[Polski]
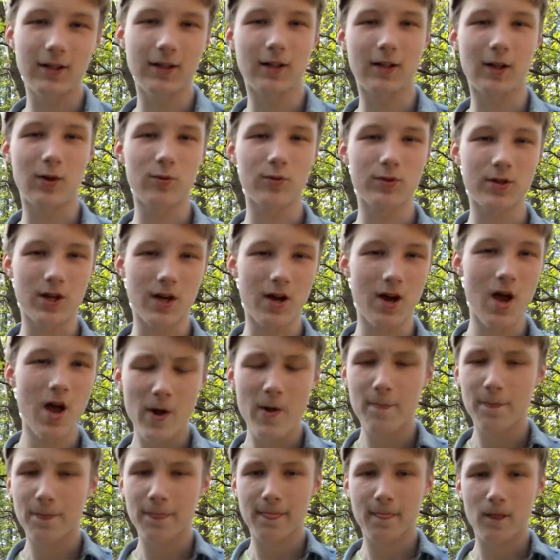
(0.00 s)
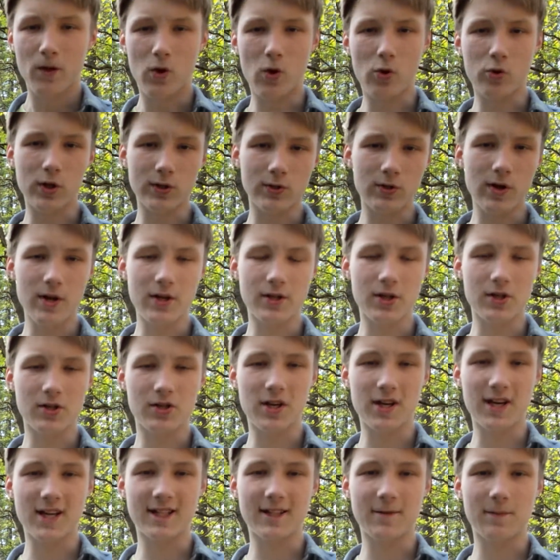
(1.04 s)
nie nauczę, okazuje się, że jest